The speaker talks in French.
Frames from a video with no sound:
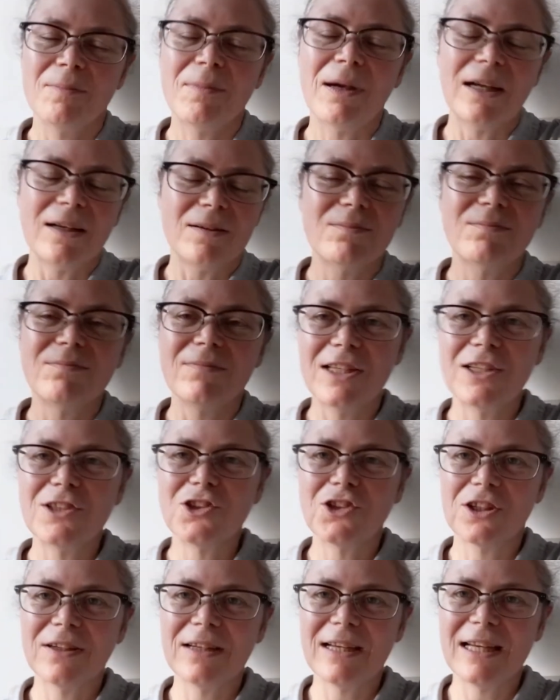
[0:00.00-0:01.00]
ben,
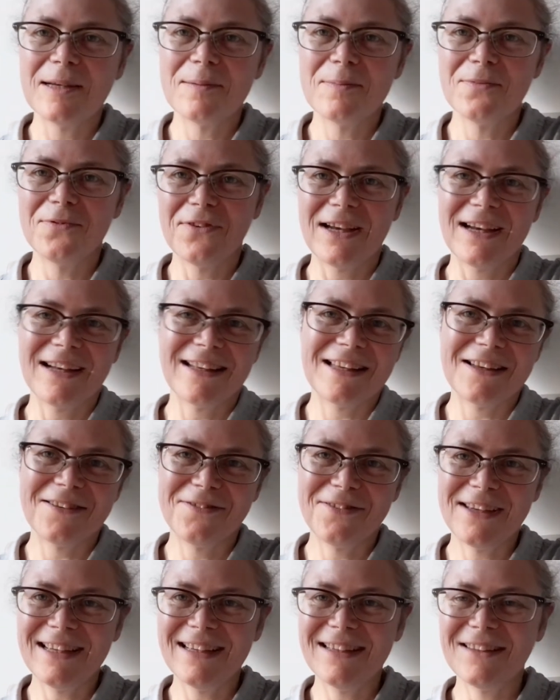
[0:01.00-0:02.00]
les gens aiment faire la
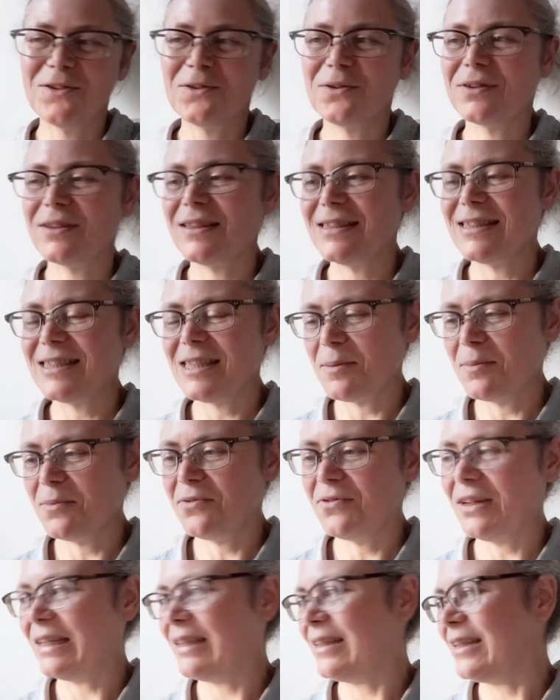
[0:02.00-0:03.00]
fête, donc ils aiment
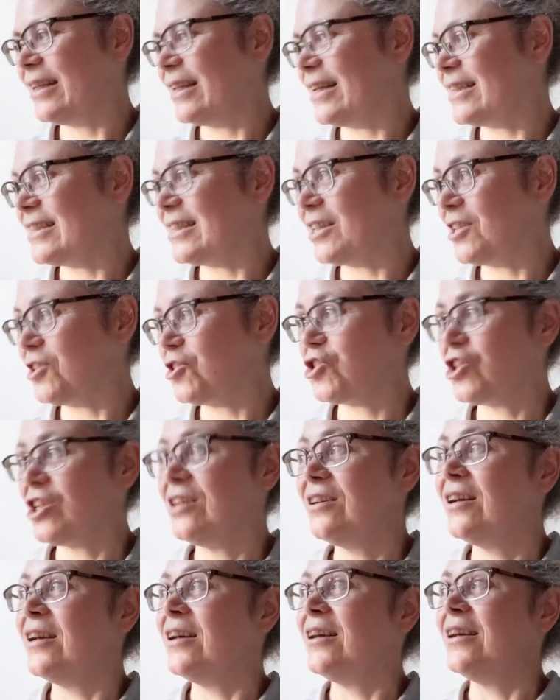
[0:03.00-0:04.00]
fêter la Saint-Jean.